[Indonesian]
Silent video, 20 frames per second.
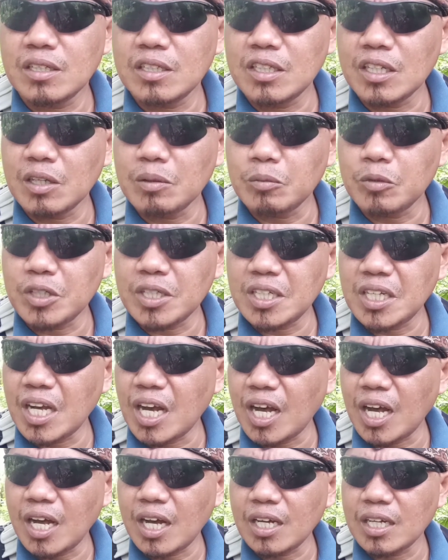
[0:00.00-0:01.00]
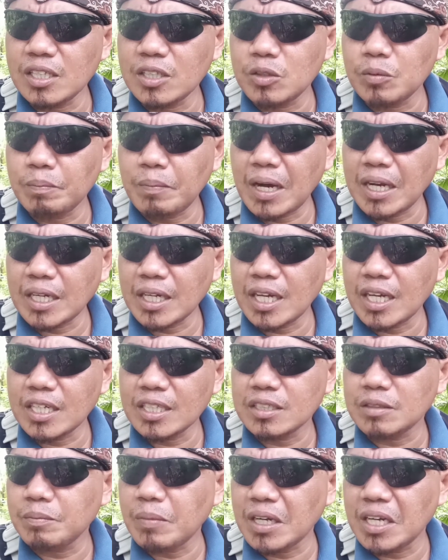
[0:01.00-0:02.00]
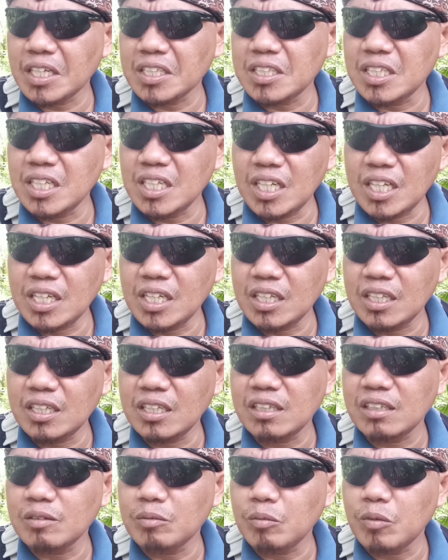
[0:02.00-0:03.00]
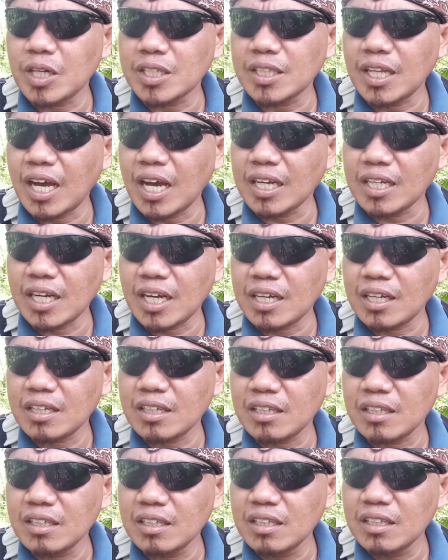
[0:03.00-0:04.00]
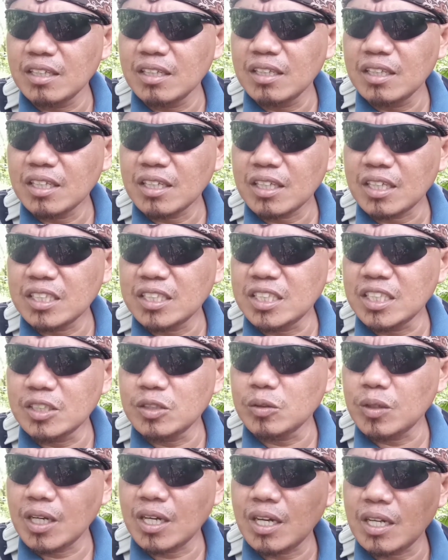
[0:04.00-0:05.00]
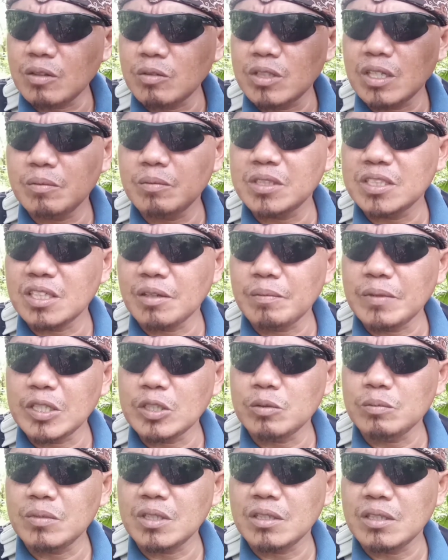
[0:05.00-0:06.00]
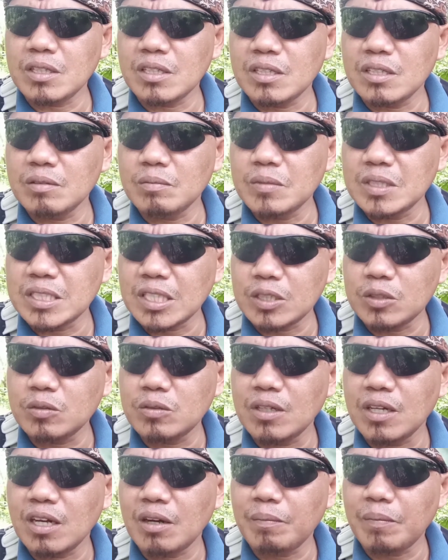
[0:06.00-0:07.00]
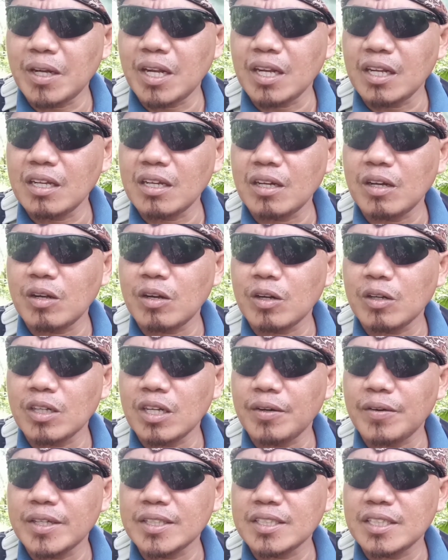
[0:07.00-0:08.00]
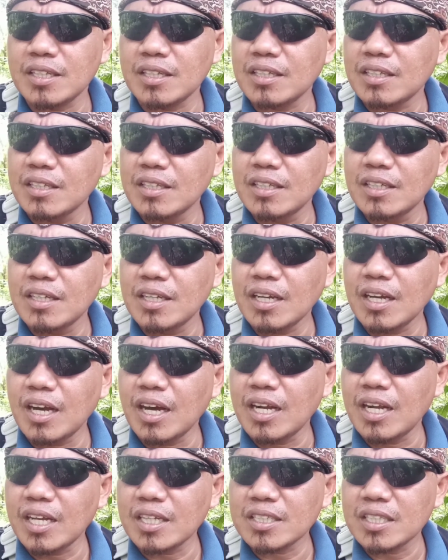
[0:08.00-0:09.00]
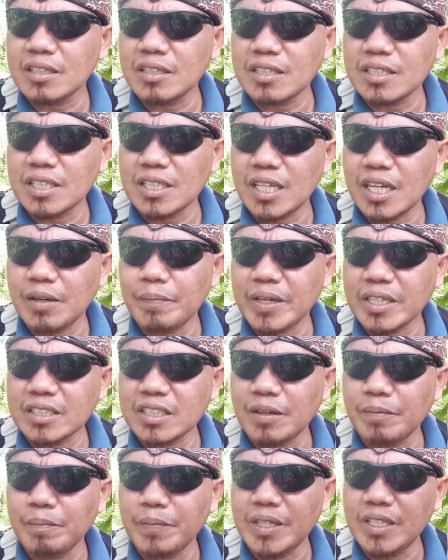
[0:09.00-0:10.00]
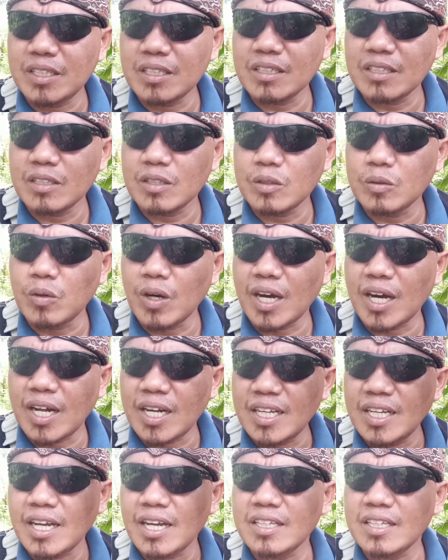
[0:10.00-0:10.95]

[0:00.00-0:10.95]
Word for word: yang muriang itu panas panas dingin ini buat anak kecil juga kalau udah bisa minum mah bisa juga apalagi orang dewasa gak ada efek sampingnya dua kali